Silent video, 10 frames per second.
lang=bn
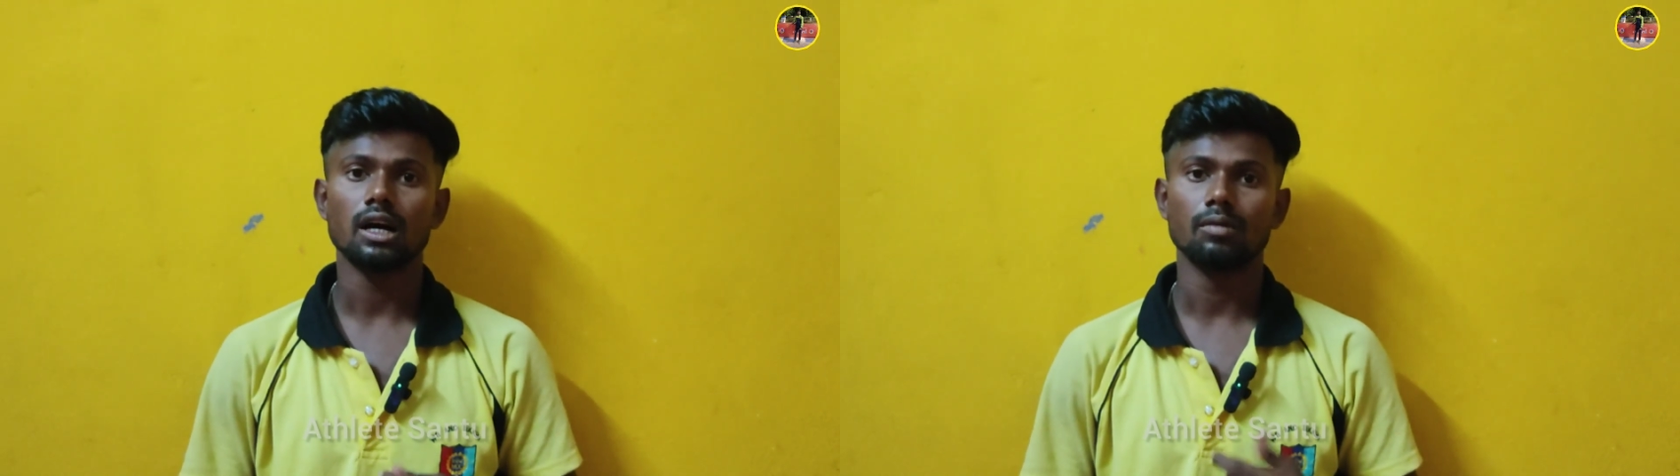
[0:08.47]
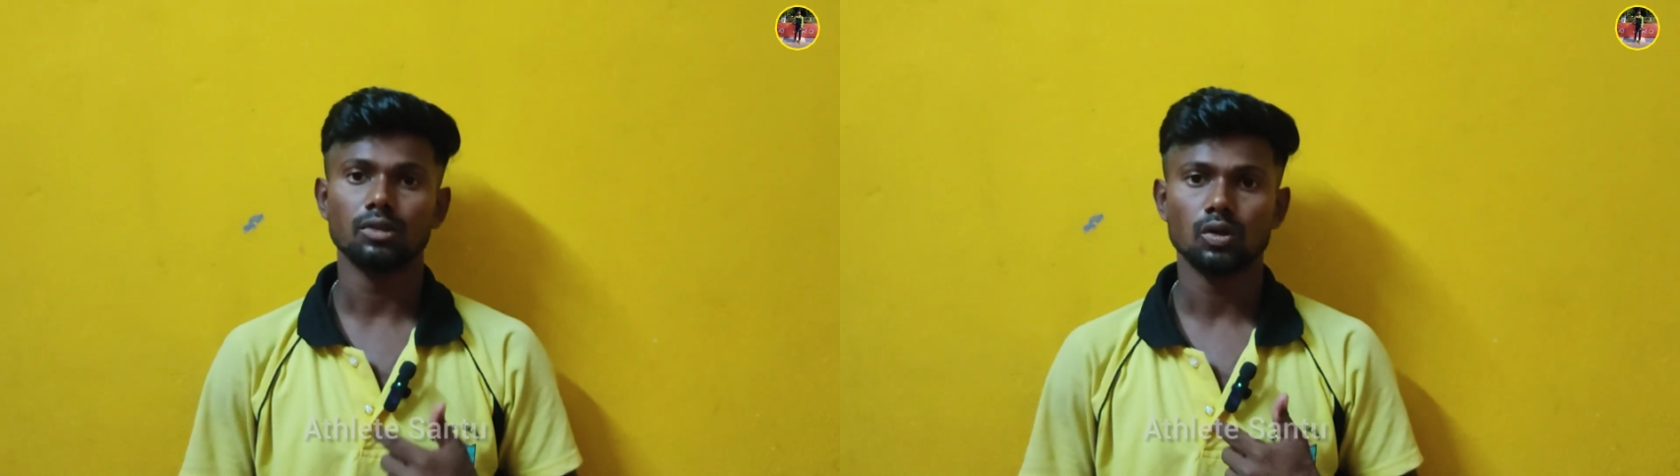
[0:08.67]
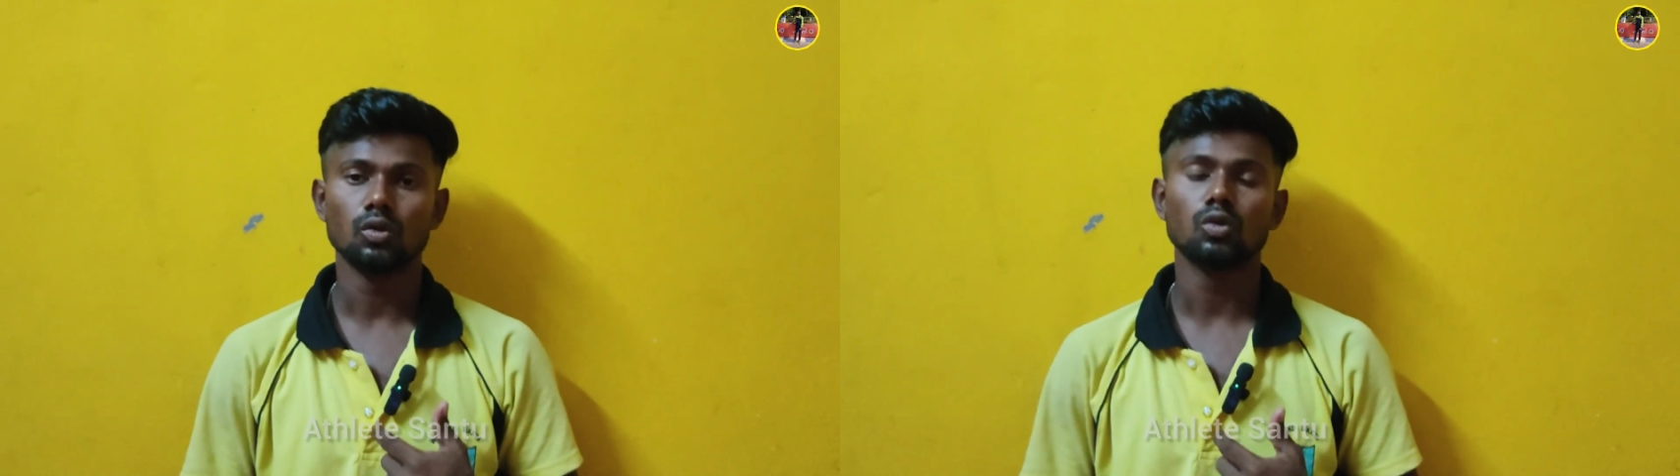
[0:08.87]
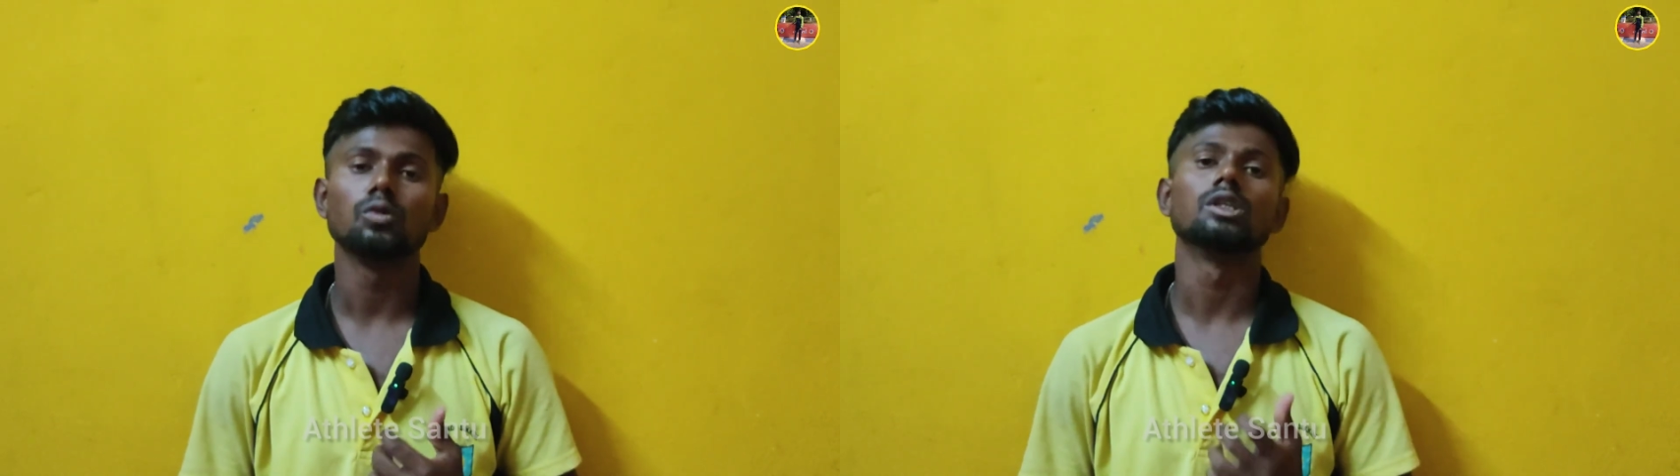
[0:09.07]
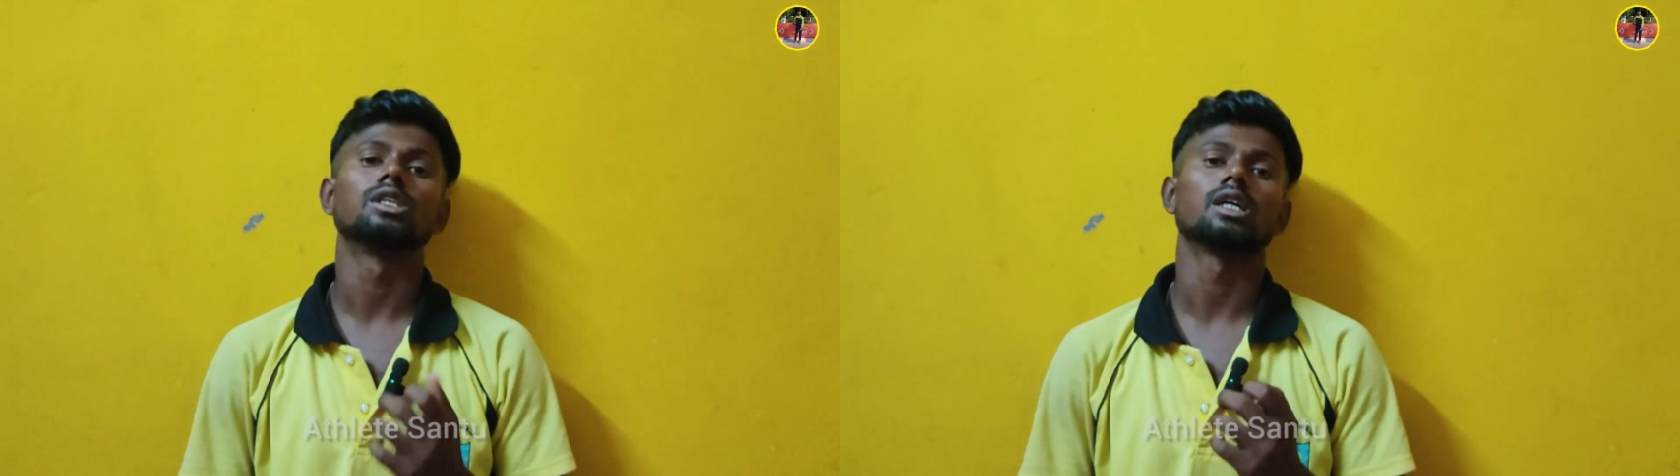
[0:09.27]
আমি সন্তু
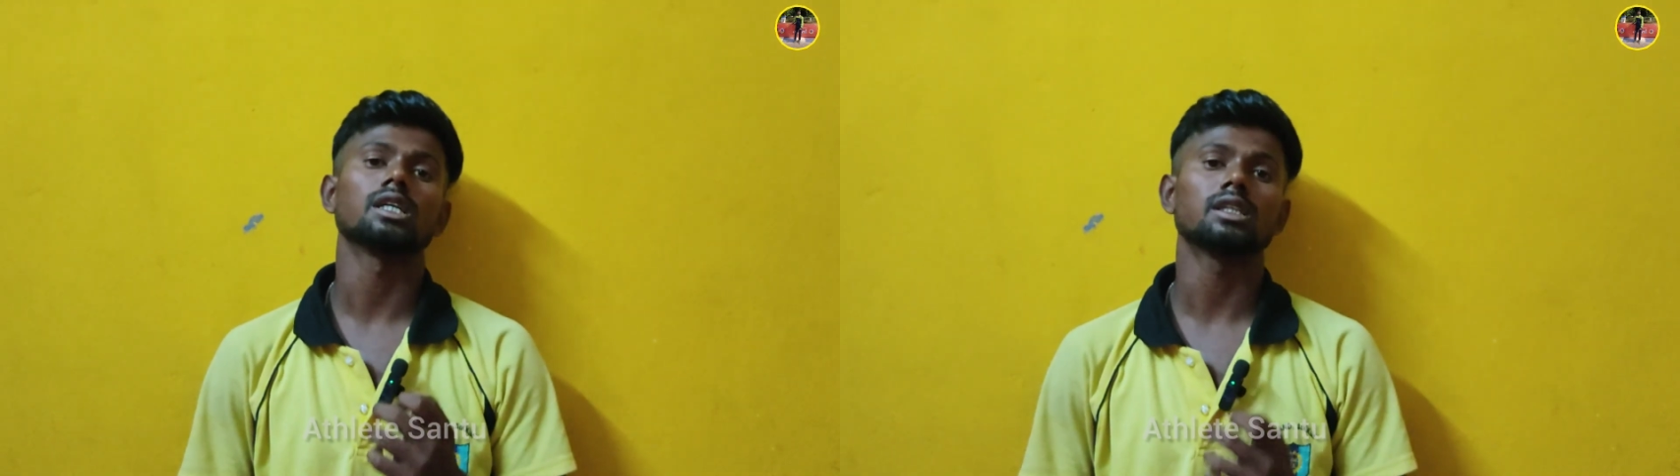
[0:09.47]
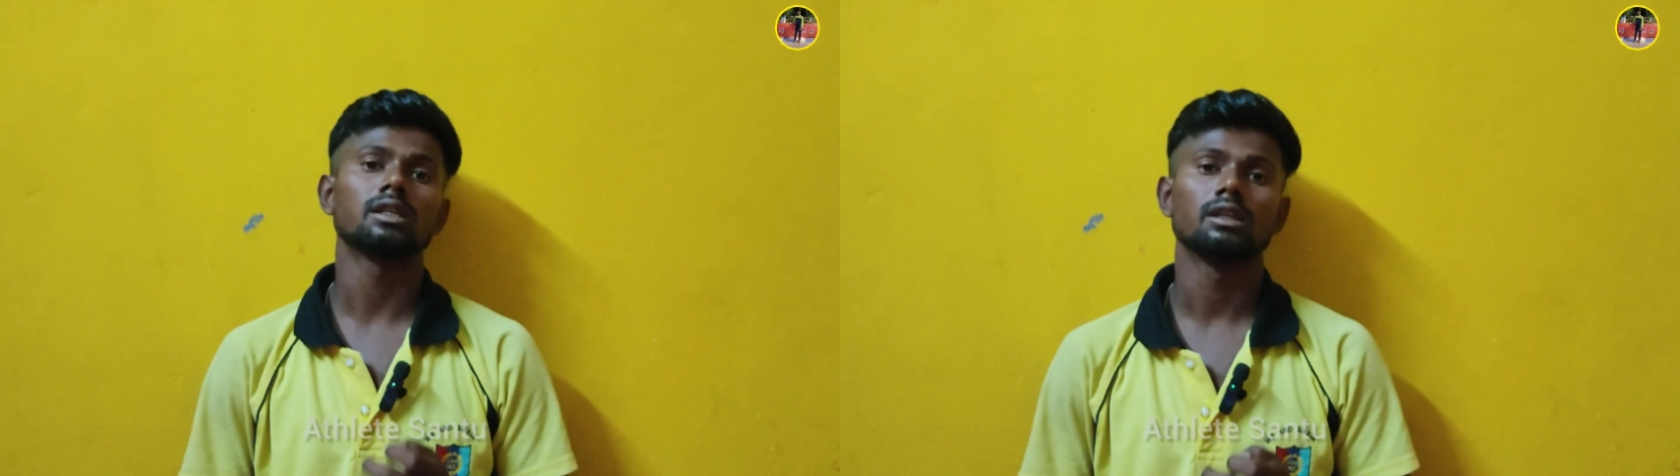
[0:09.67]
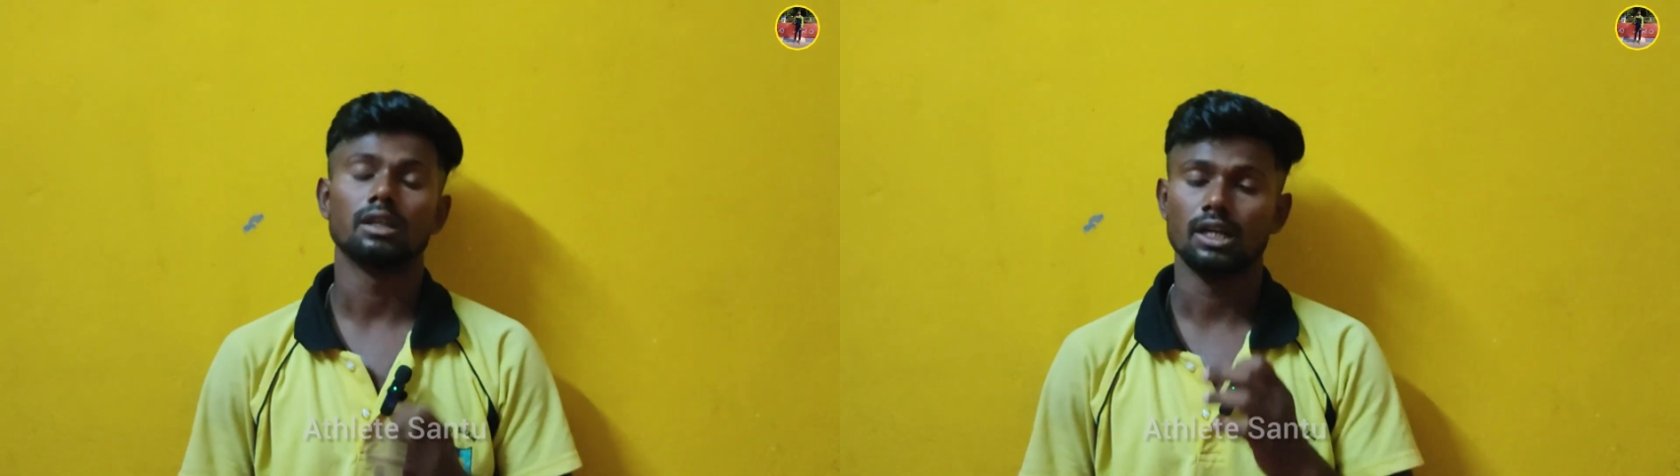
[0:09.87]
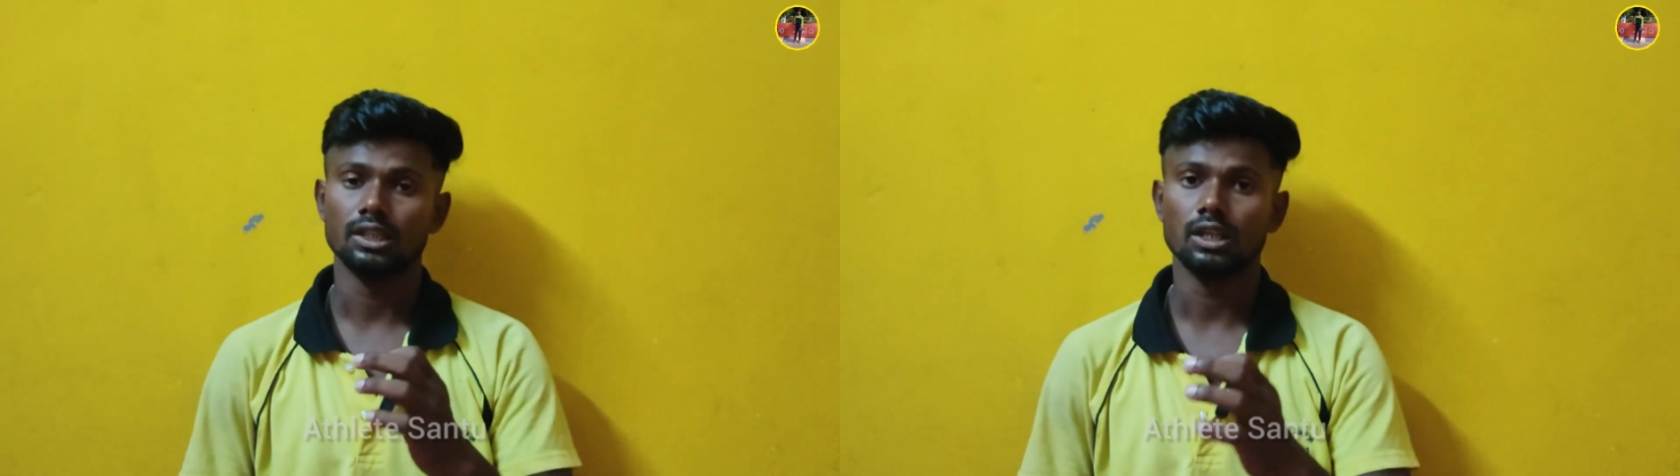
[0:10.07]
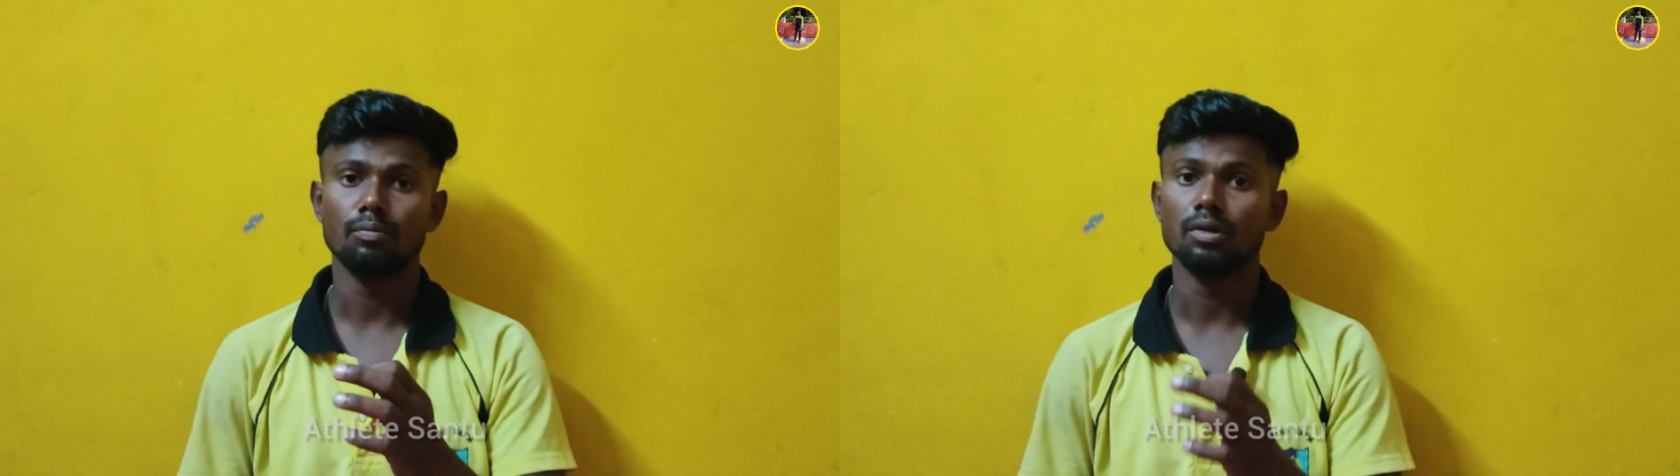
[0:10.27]
বিশ্বাস
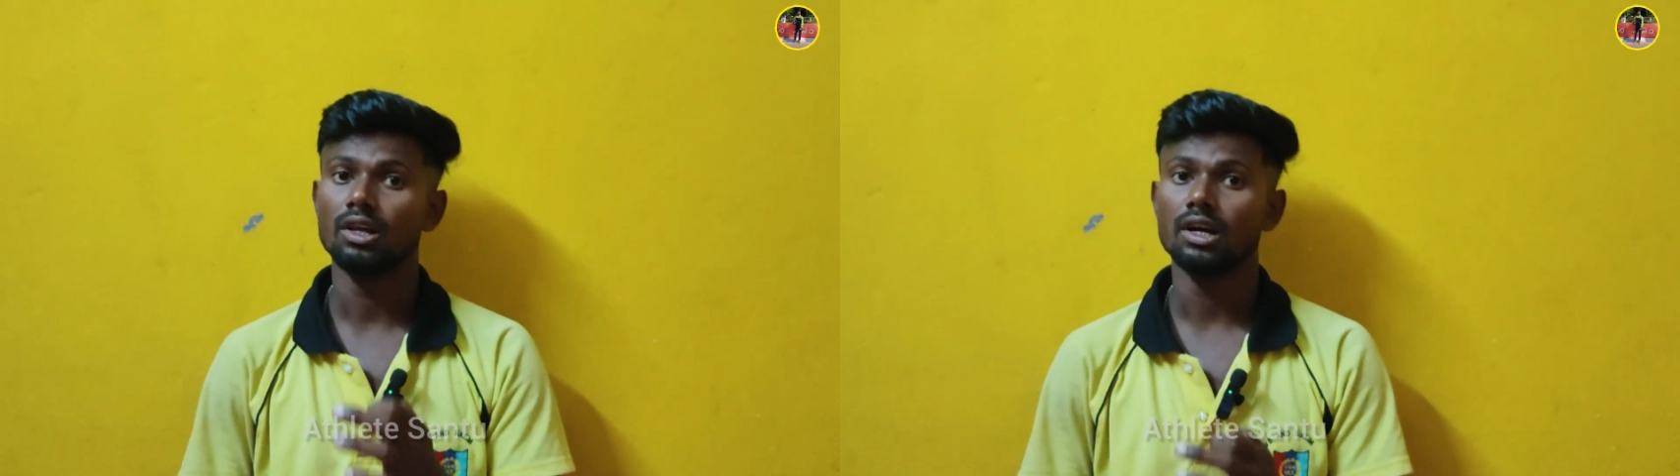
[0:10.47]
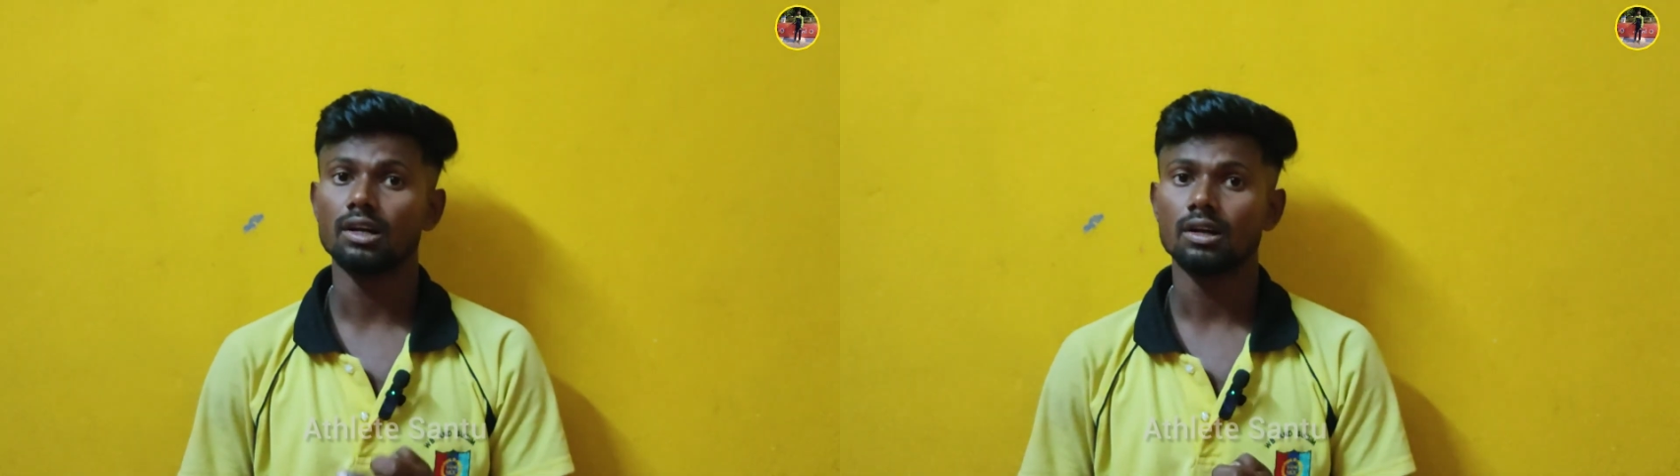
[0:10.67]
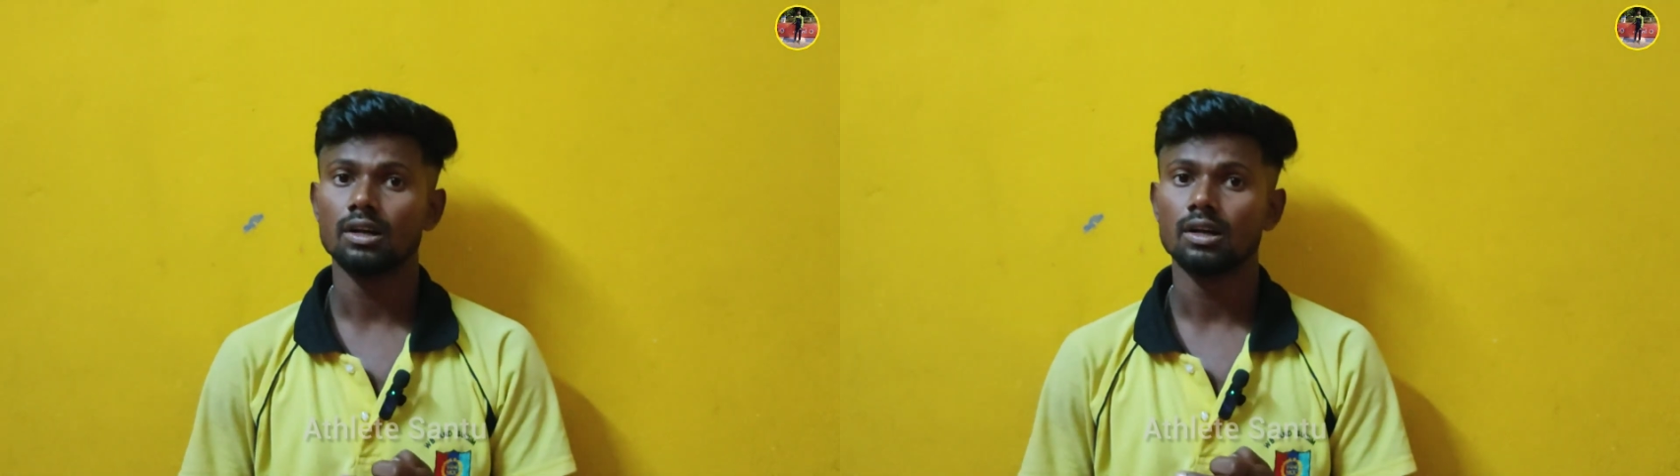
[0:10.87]
ন্যাশনাল প্লেয়ার